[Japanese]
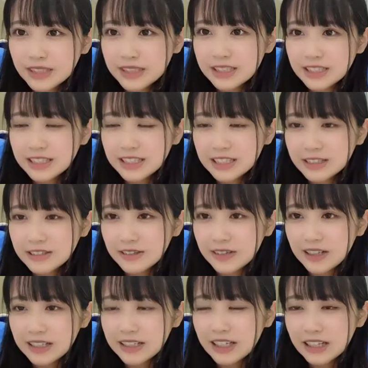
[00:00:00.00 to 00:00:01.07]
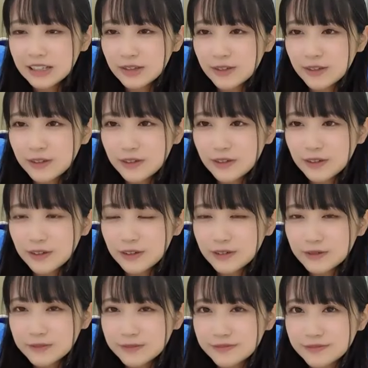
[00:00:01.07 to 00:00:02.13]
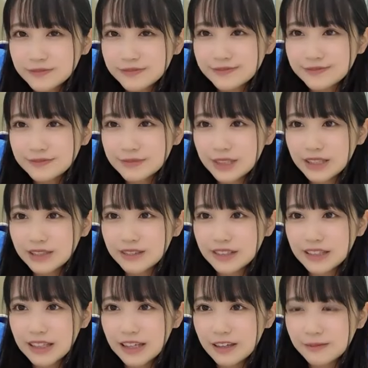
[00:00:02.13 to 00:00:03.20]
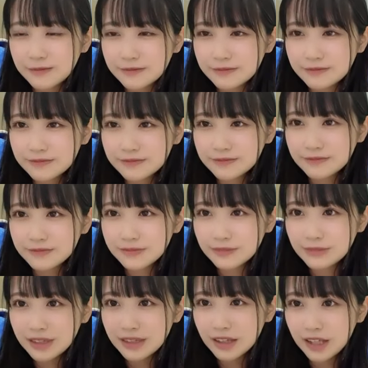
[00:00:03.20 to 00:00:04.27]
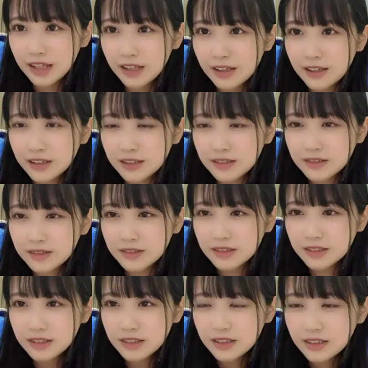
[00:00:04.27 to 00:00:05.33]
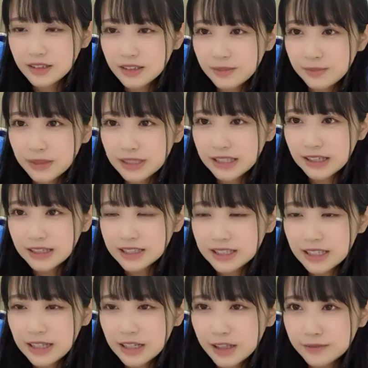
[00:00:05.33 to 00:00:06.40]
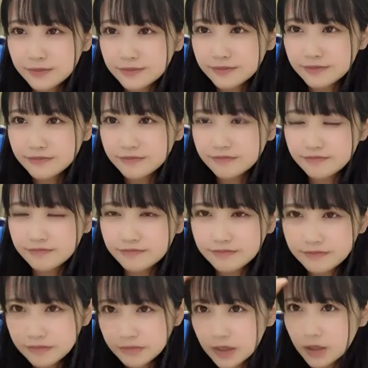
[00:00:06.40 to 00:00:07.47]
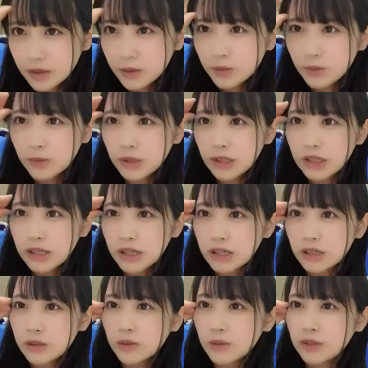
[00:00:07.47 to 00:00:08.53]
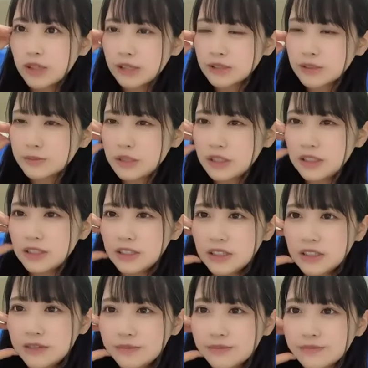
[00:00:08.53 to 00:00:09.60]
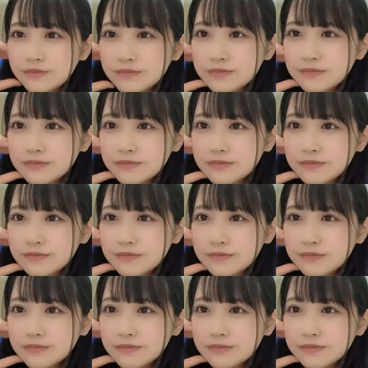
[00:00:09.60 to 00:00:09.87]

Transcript: 配信ありがとう、ありがとう。見てくれて。みんな、また明日、おや、おやすみ